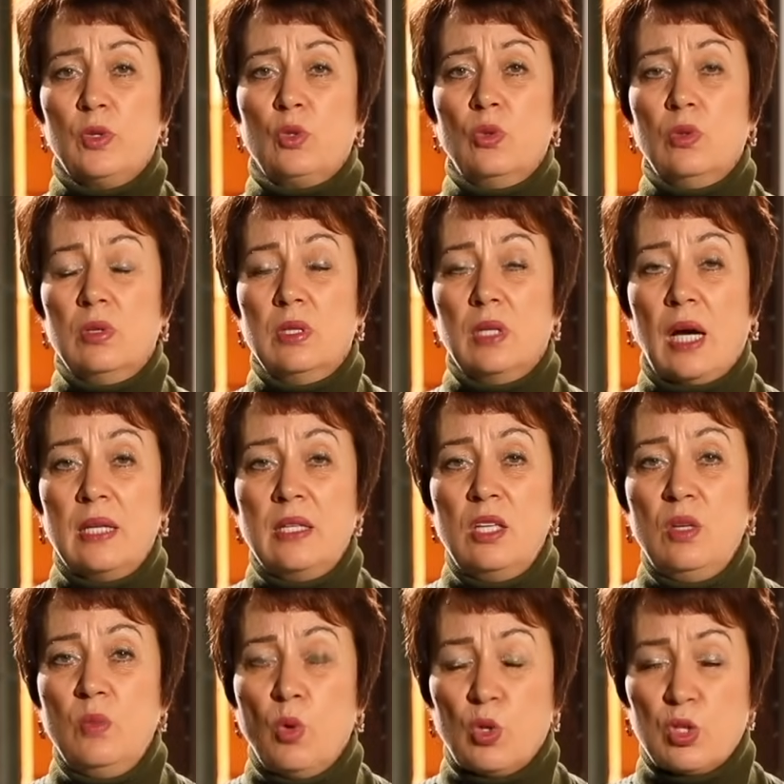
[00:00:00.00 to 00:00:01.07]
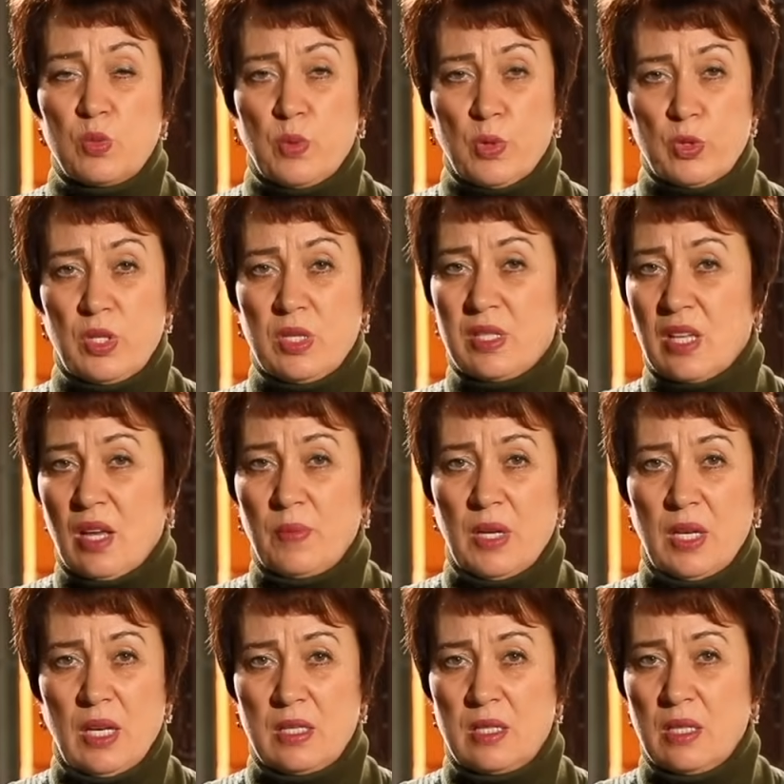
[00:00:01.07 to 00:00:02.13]
то они не могут сбросить сами
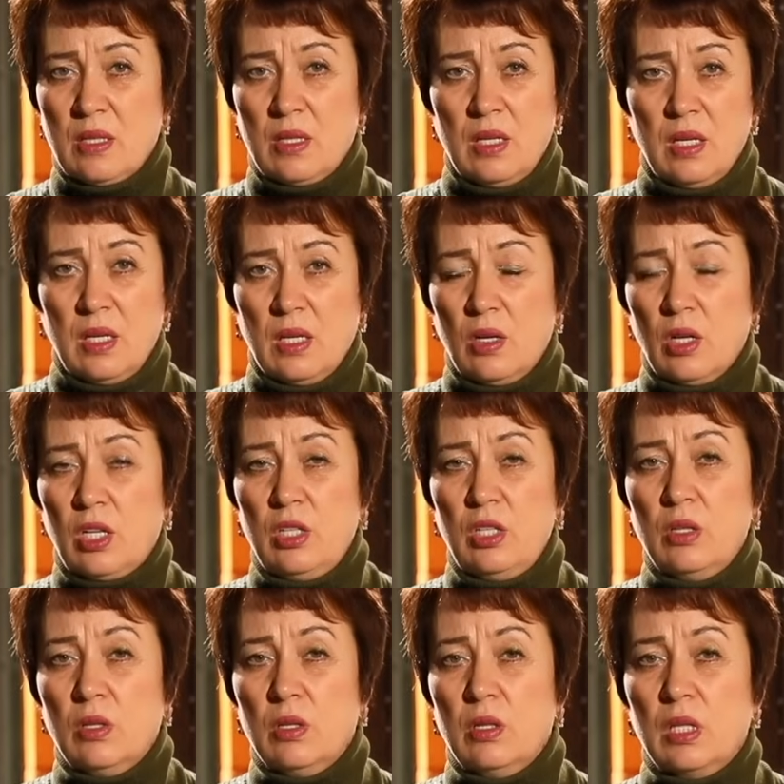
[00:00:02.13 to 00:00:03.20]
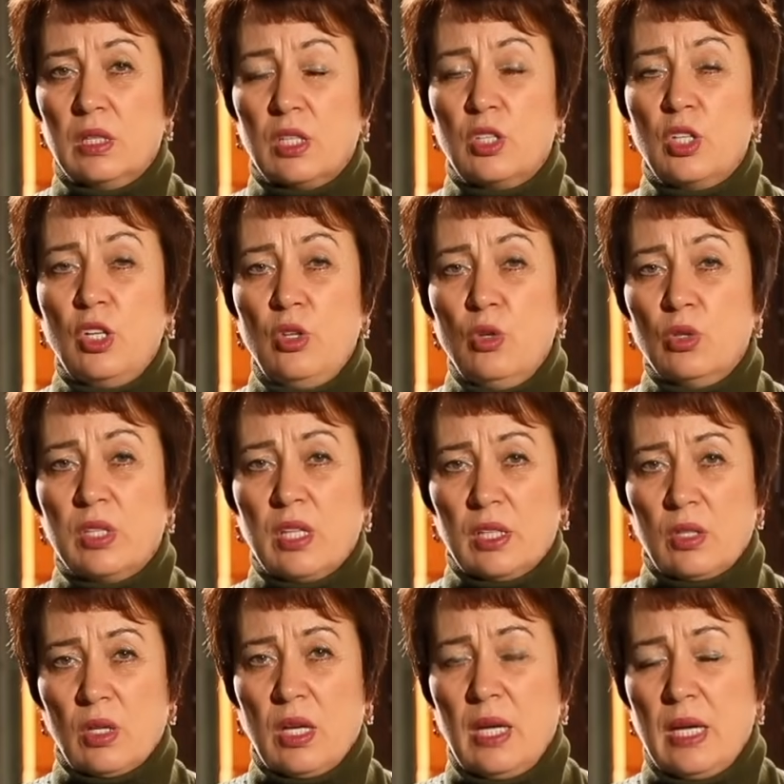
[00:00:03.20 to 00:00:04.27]
эти, э, этот гнет и
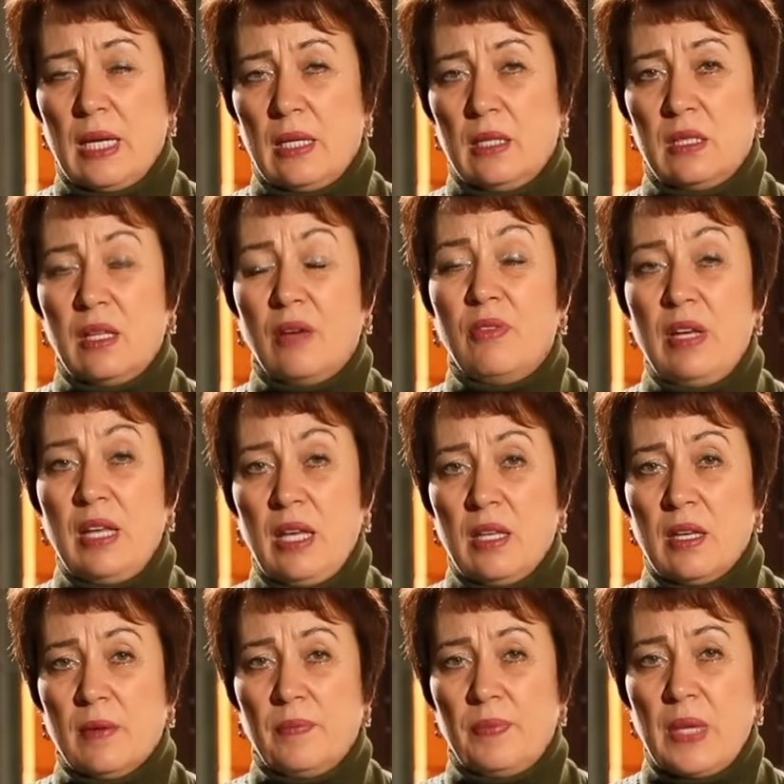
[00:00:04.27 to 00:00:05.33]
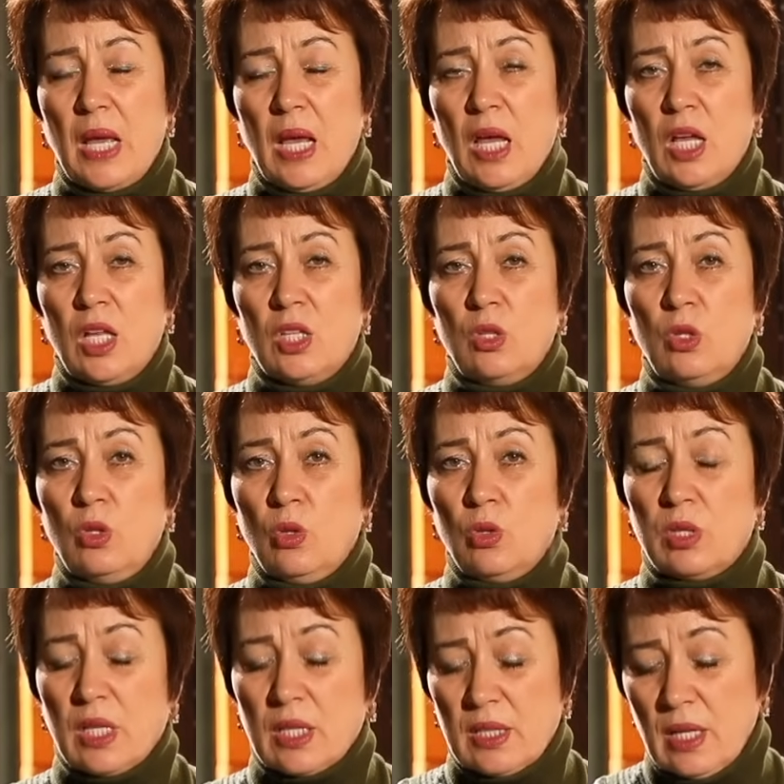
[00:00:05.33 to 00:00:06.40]
это давление – но
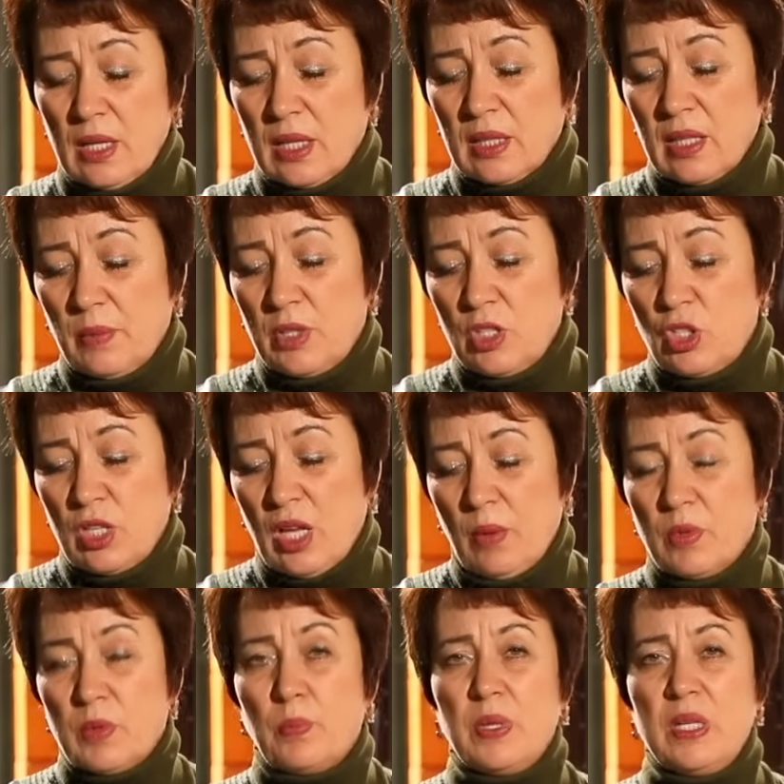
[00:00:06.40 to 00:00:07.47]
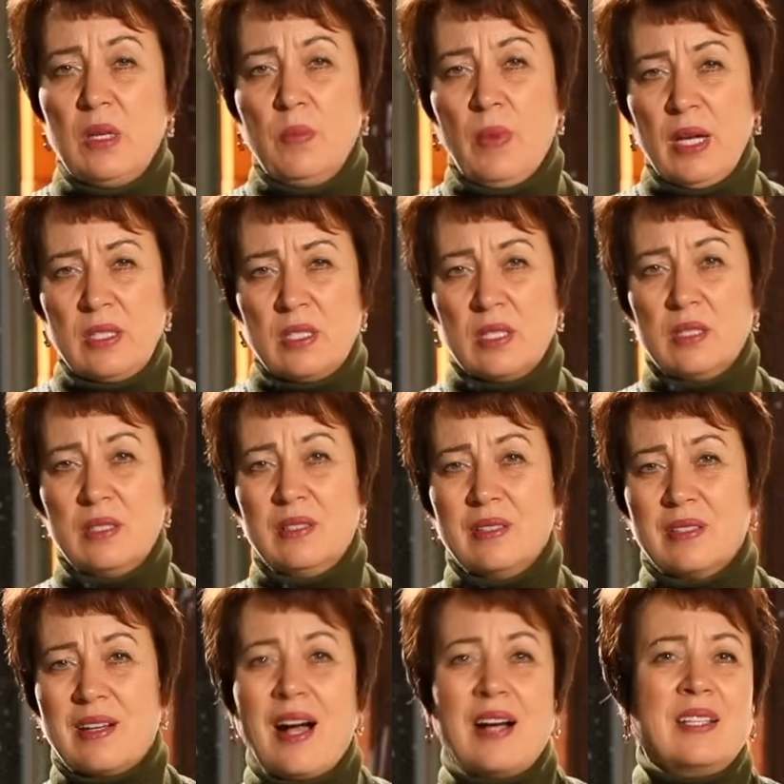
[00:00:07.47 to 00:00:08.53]
тогда, когда мы начинаем понимать, э,
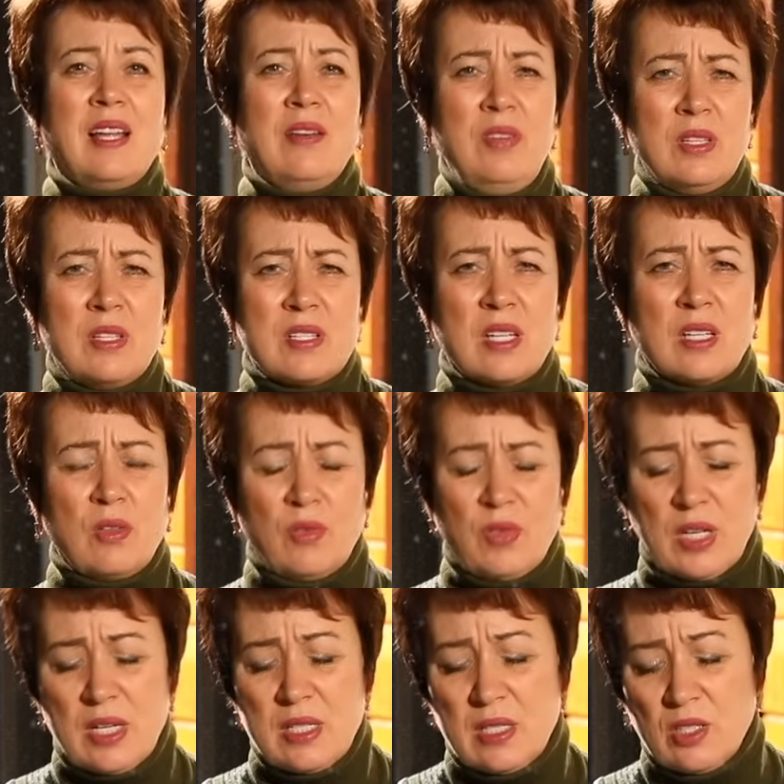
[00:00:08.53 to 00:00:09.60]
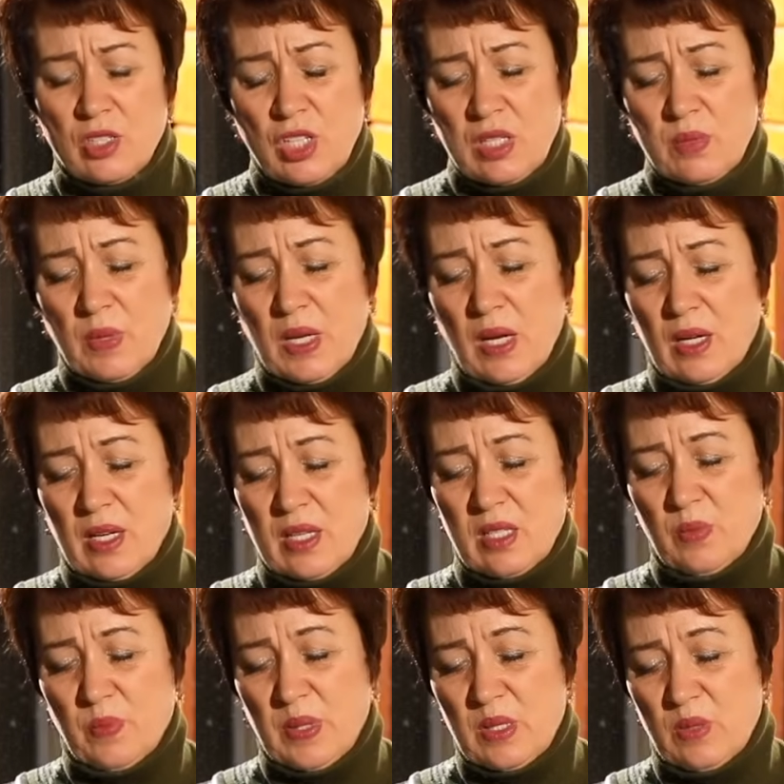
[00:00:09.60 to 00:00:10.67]
как Давид из этого выходил, сейчас мы как раз
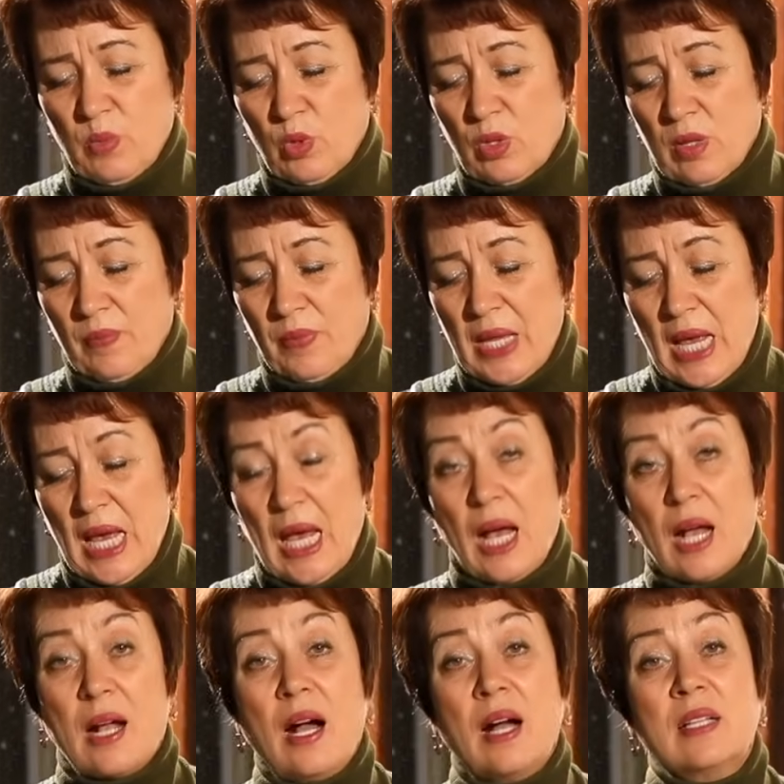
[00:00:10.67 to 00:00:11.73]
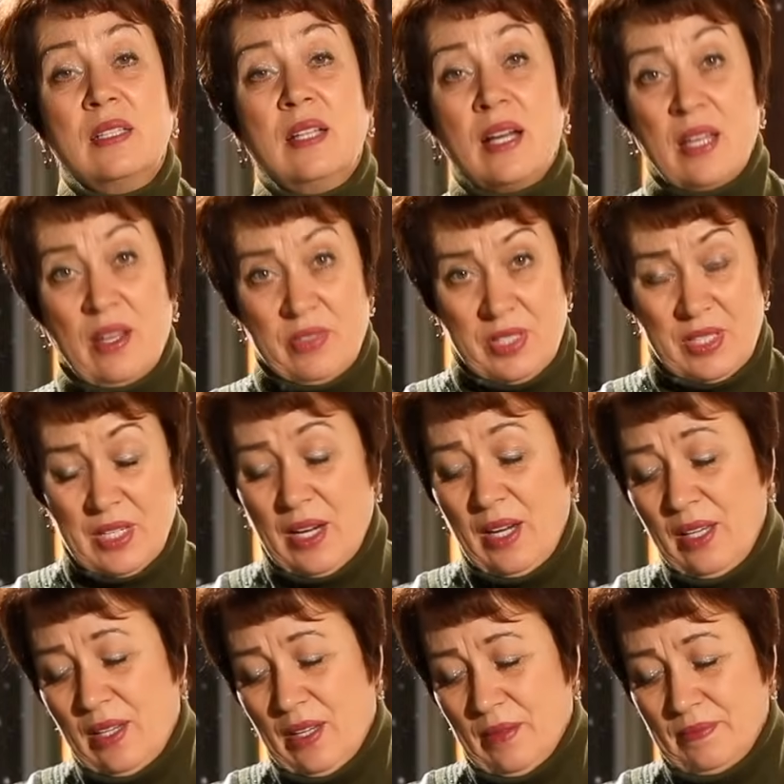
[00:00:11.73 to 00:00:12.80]
и посмотрим. Когда я в
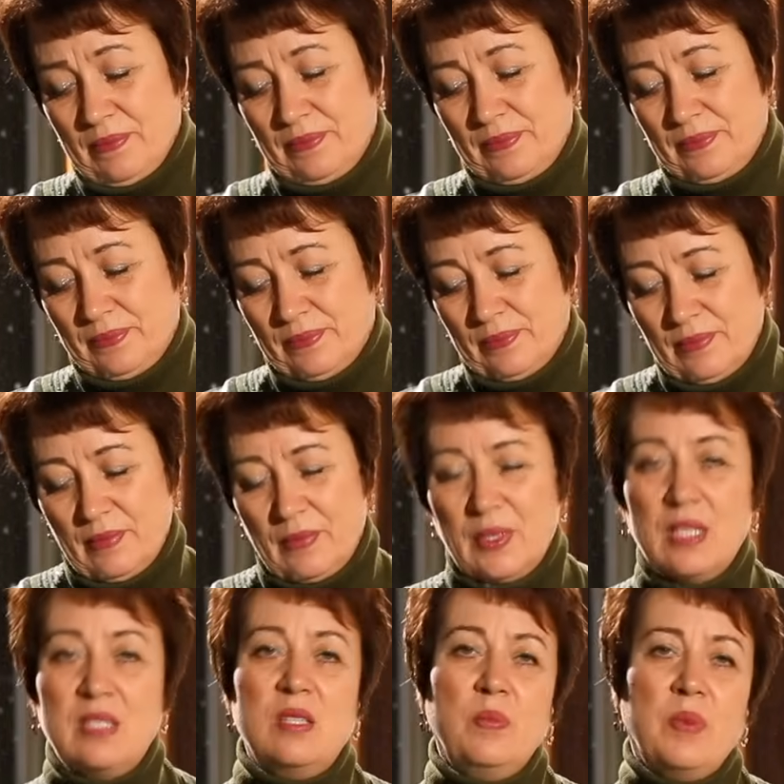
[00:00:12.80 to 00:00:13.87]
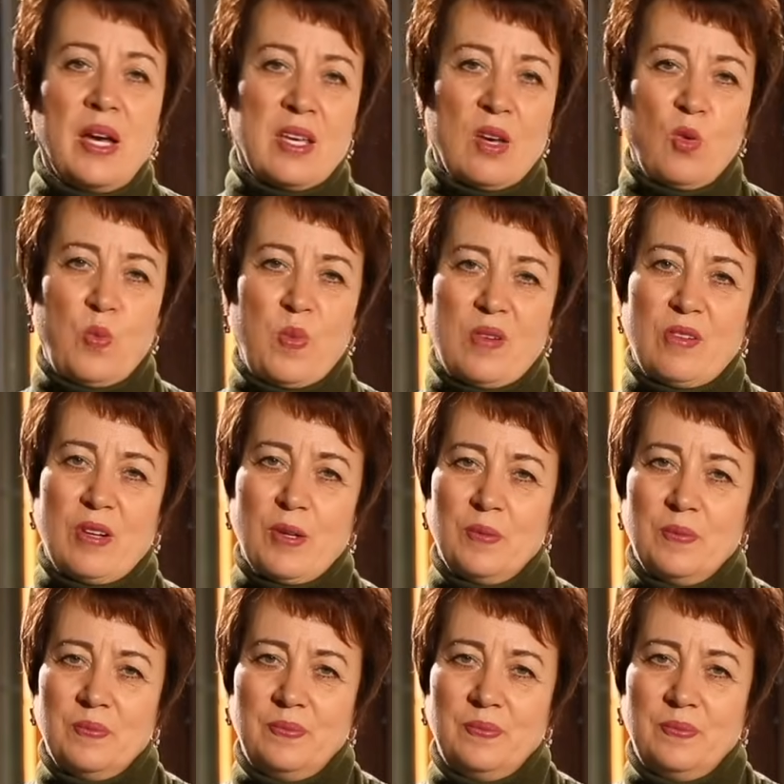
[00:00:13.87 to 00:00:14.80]
страхе, на тебя я уповаю.